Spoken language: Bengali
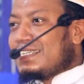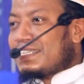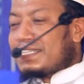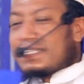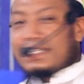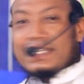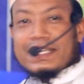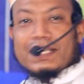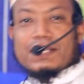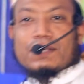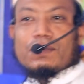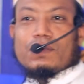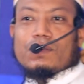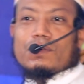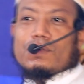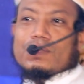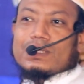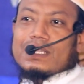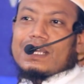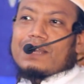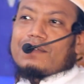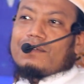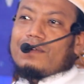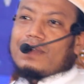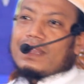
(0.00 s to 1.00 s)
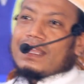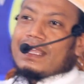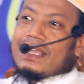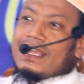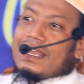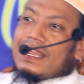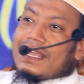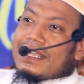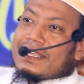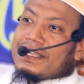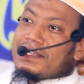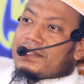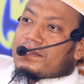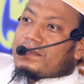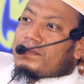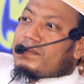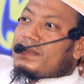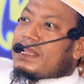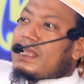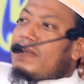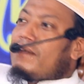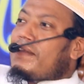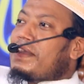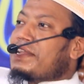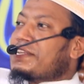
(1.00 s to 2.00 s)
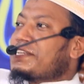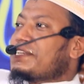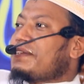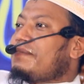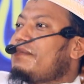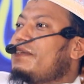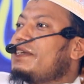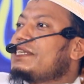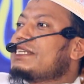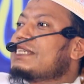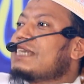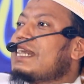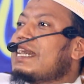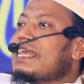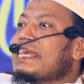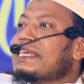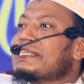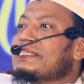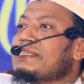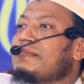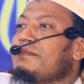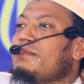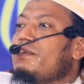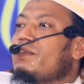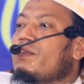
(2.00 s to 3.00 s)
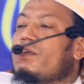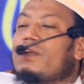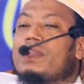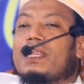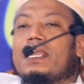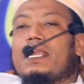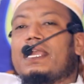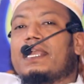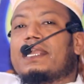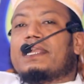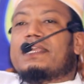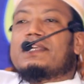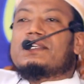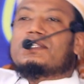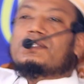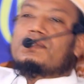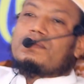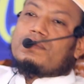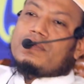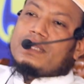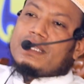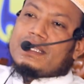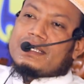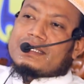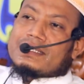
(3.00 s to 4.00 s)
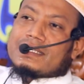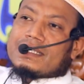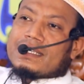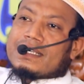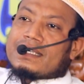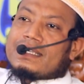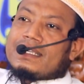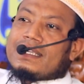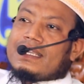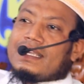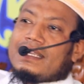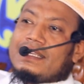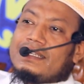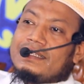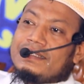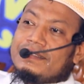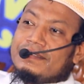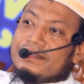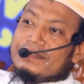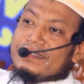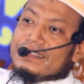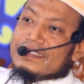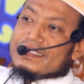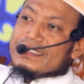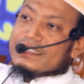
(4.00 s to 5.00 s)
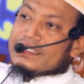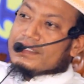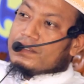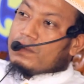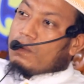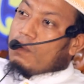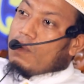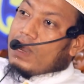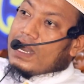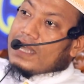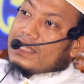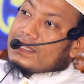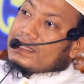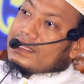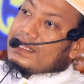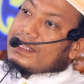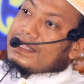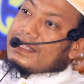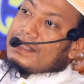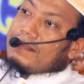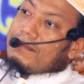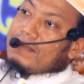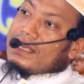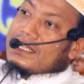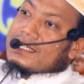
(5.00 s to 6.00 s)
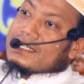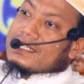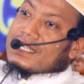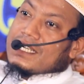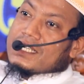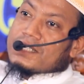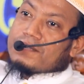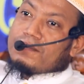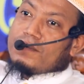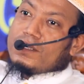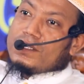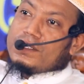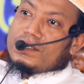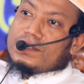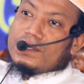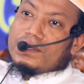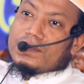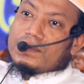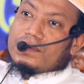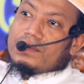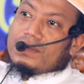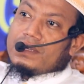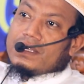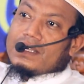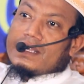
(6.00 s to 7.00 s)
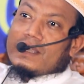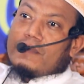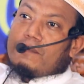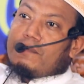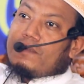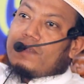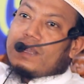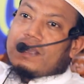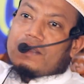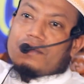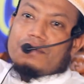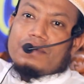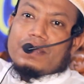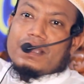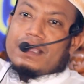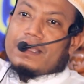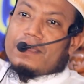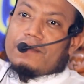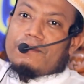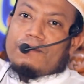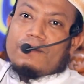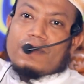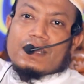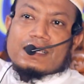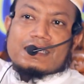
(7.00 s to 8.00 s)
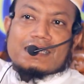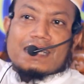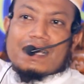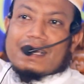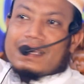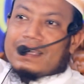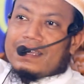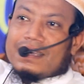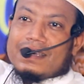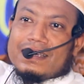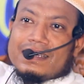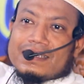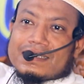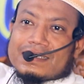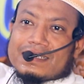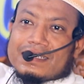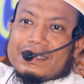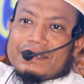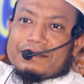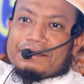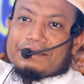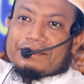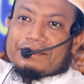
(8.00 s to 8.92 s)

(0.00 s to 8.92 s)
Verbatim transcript: শিক্ষকতা করে এরা কিন্তু নেওয়ার সময় সারা জীবন অনেক কিছু নিয়েছে কি ওয়ান থেকে মাস্টার্স পর্যন্ত লেখাপড়া করে এরপরে চাকরি নিয়েছে